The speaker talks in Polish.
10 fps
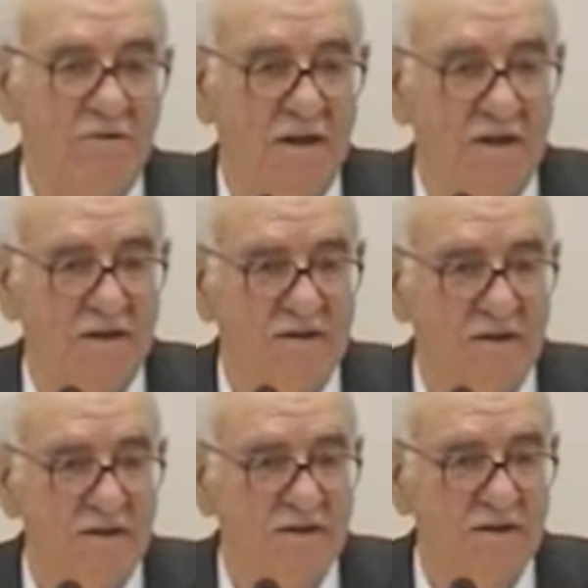na
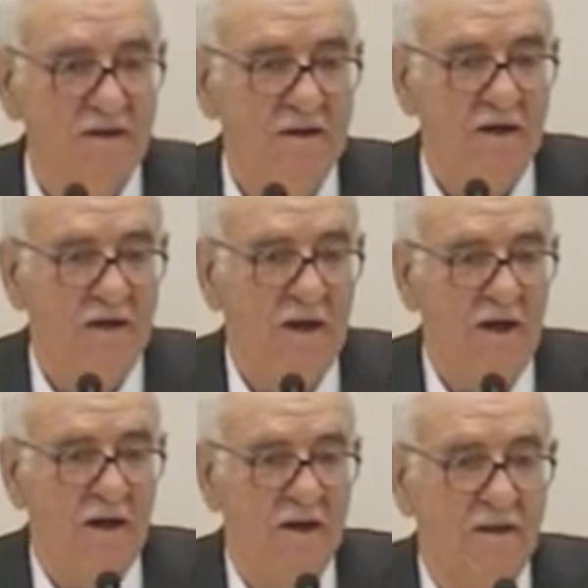Kifisję.
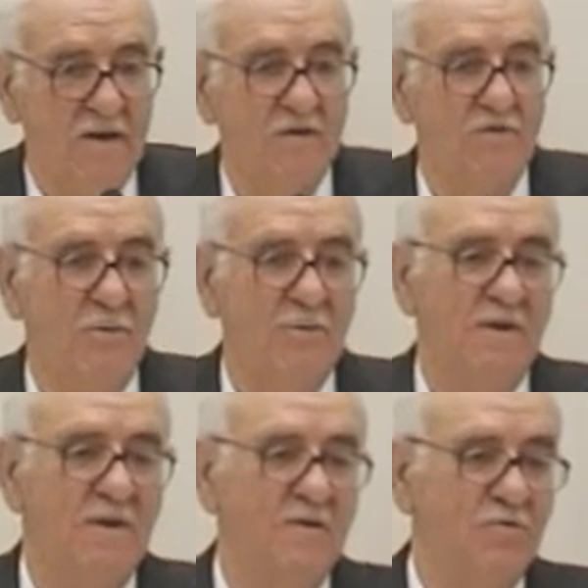I
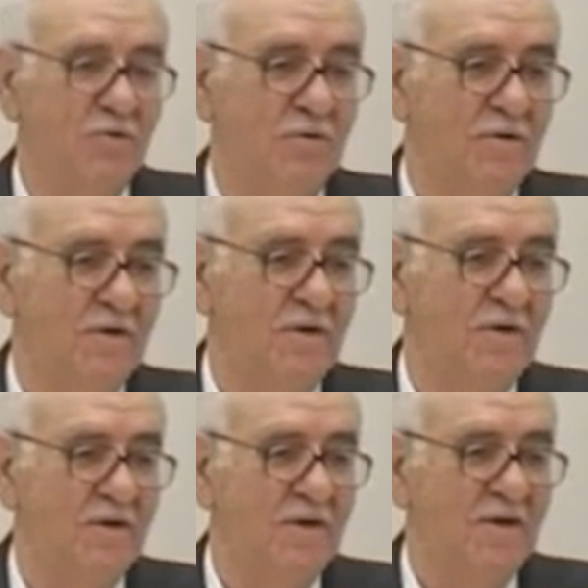powiedziałem mu, że ja nie
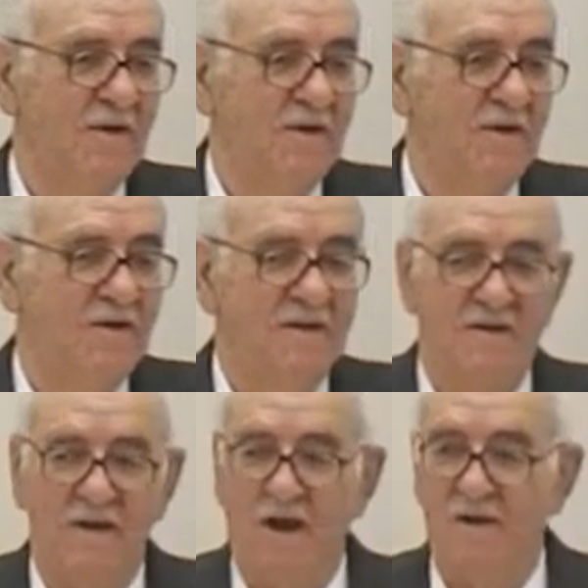jeżdżę
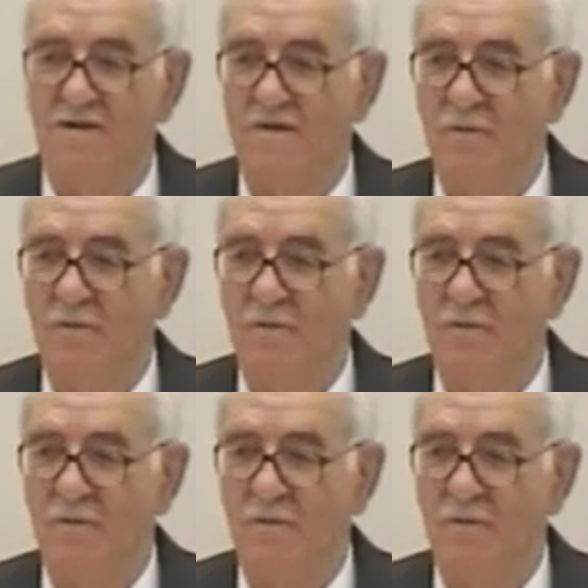do